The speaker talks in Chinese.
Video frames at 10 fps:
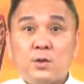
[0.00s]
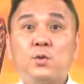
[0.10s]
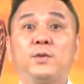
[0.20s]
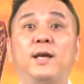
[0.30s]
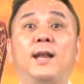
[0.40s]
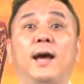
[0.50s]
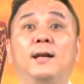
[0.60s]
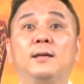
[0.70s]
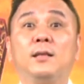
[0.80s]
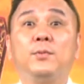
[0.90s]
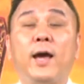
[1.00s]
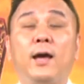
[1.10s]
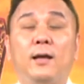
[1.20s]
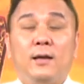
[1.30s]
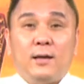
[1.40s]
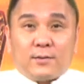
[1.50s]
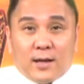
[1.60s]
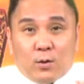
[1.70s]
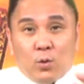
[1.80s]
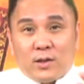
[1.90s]
重点来了，对不对？
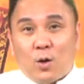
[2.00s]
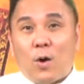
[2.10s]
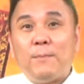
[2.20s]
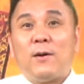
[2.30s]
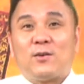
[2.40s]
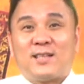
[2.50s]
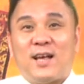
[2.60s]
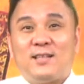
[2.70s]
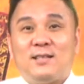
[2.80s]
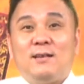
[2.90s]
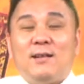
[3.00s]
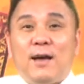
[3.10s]
我的环保材质